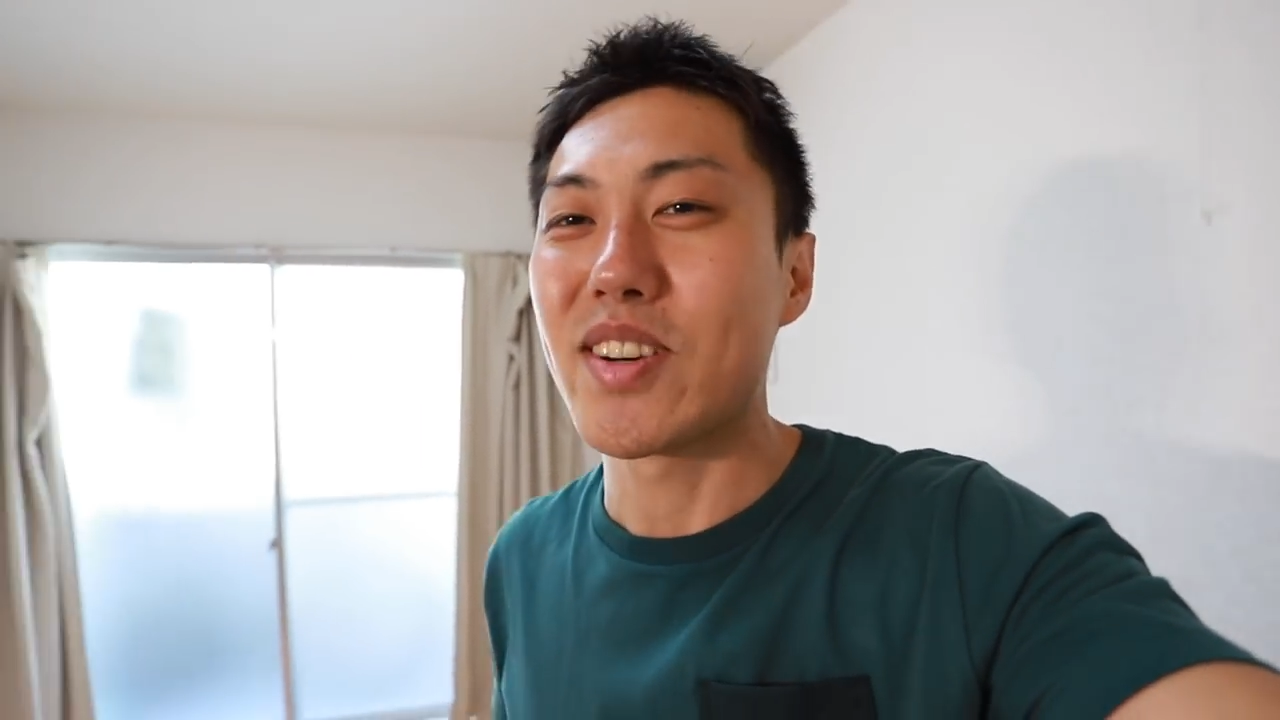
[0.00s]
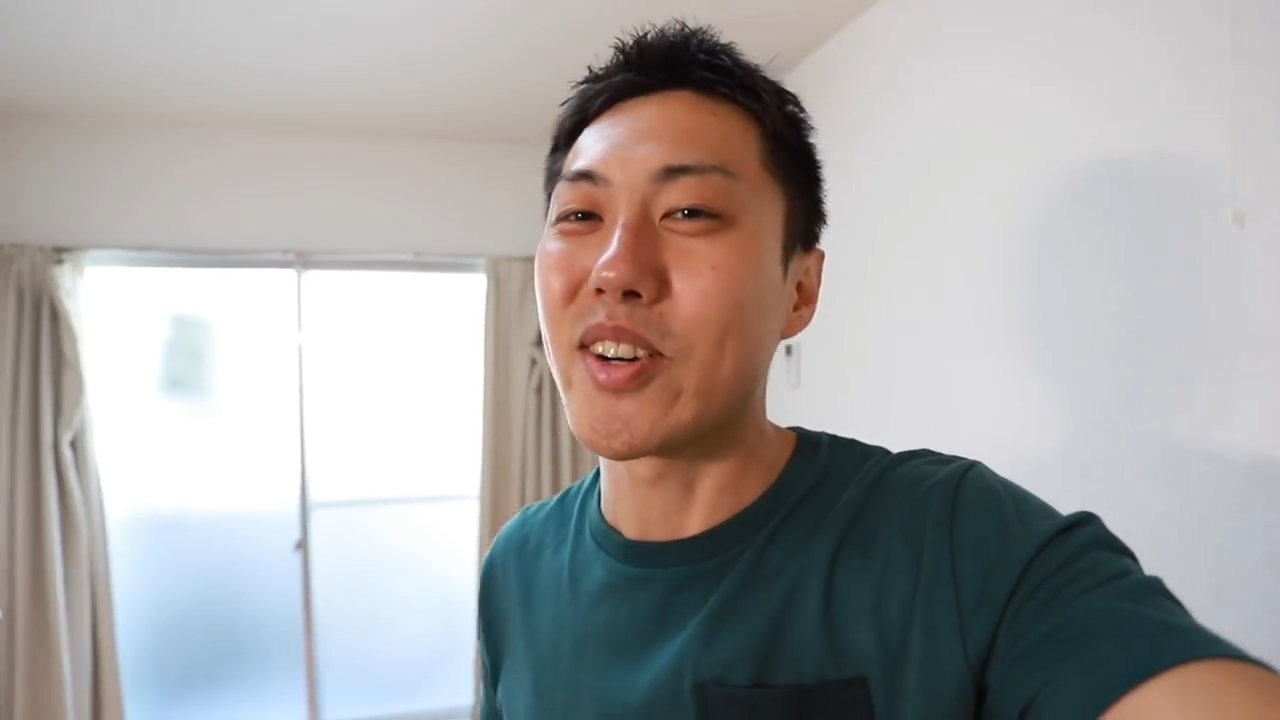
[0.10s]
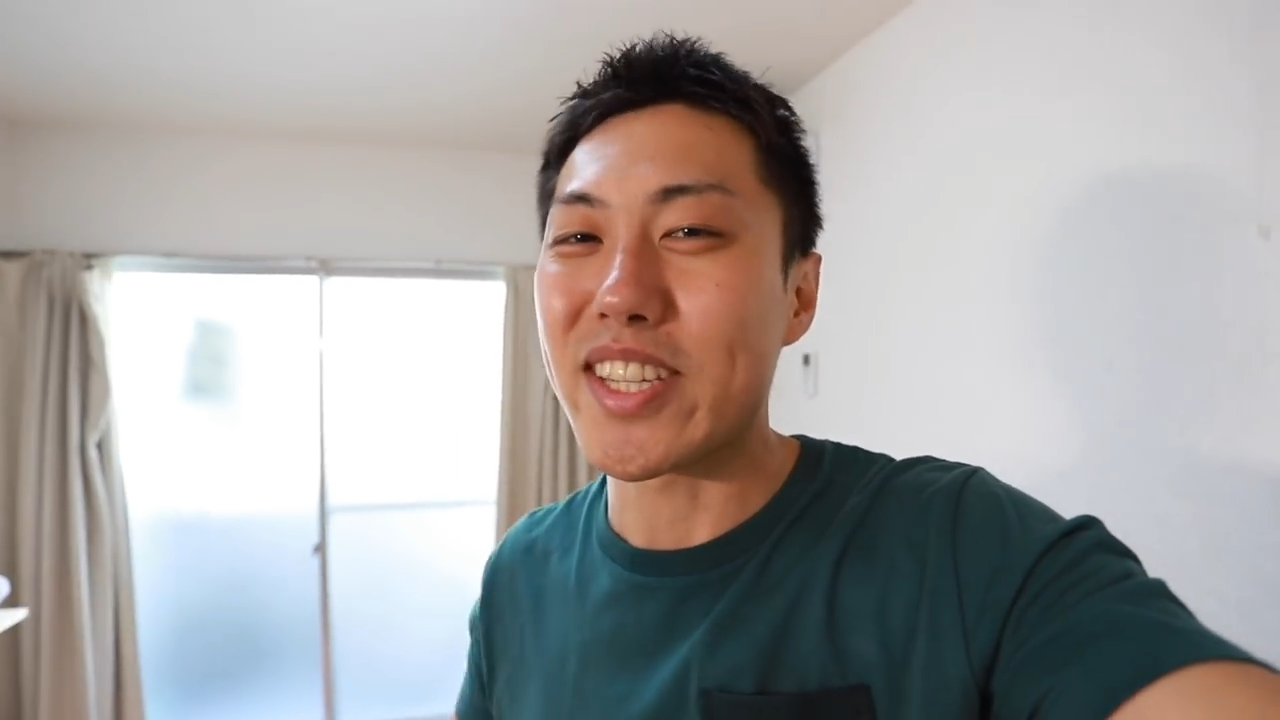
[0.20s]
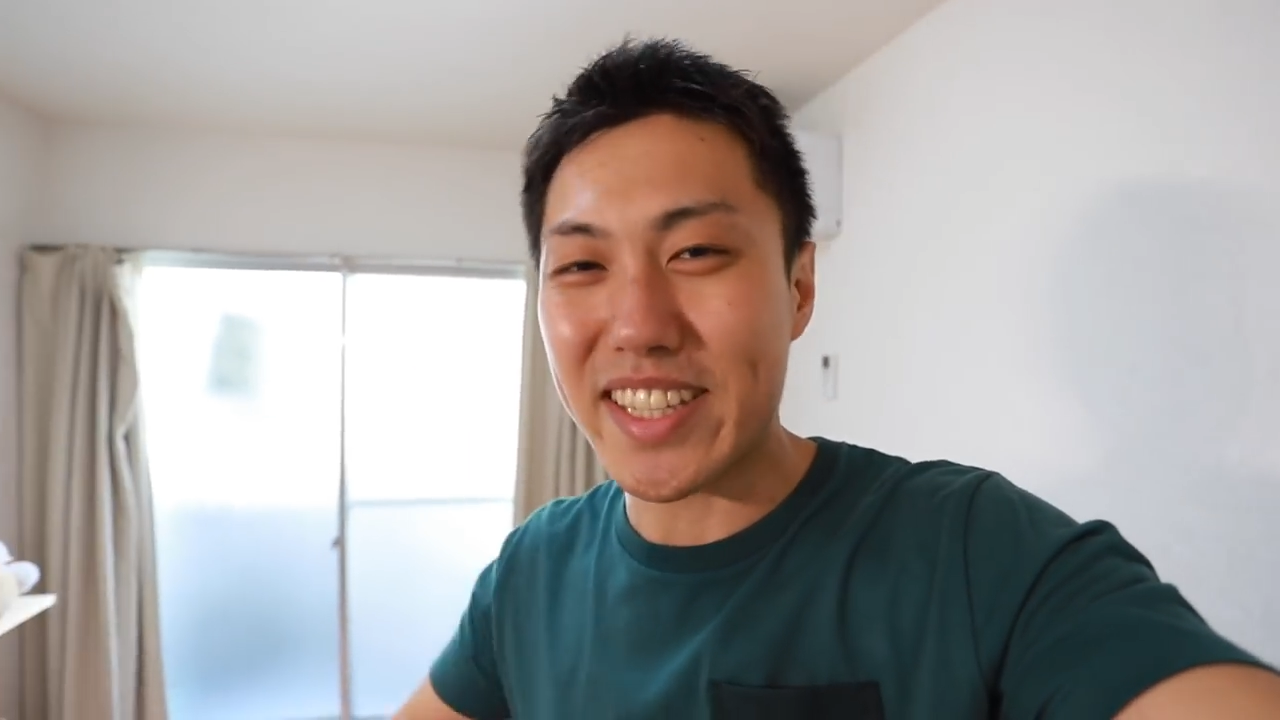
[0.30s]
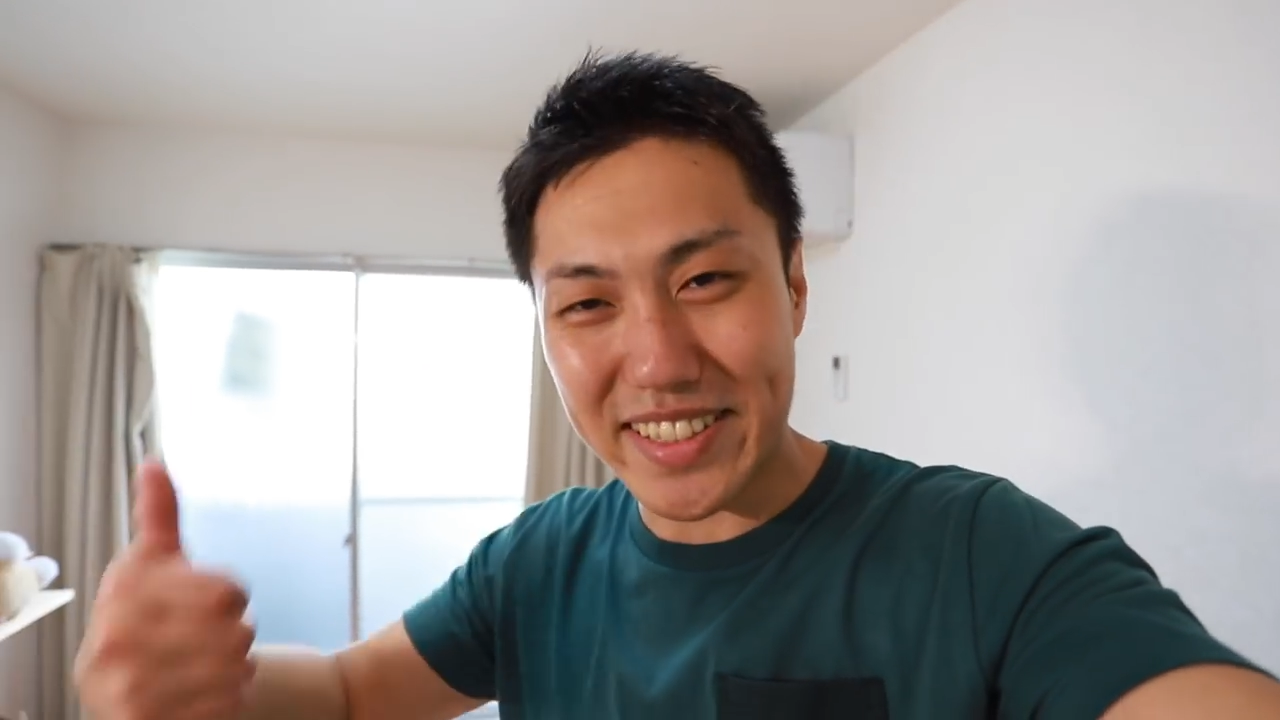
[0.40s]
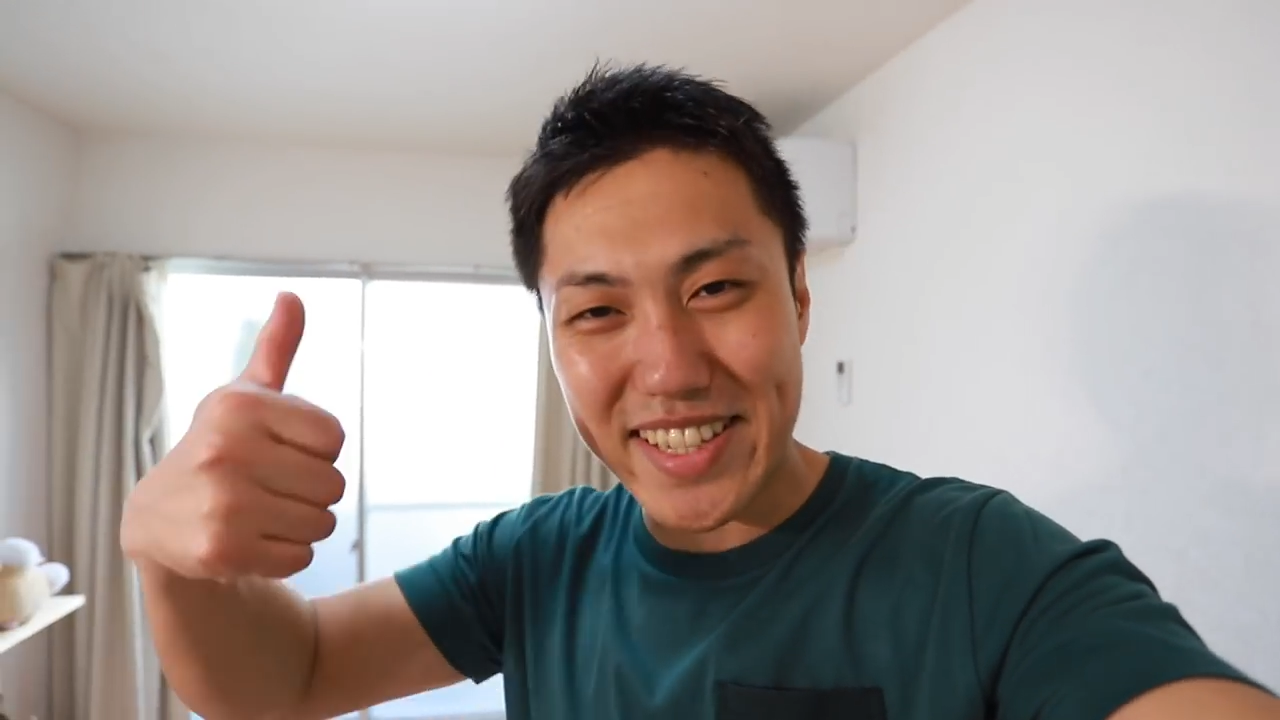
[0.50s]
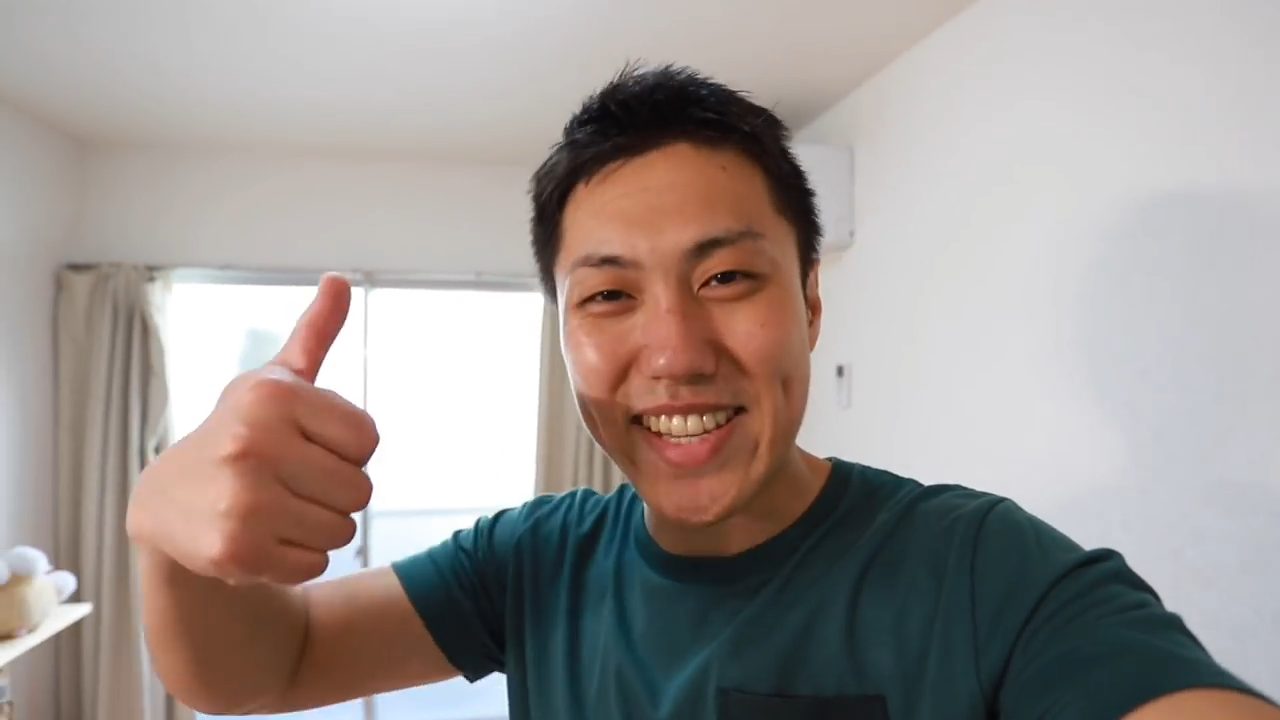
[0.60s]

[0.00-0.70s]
教えてくだ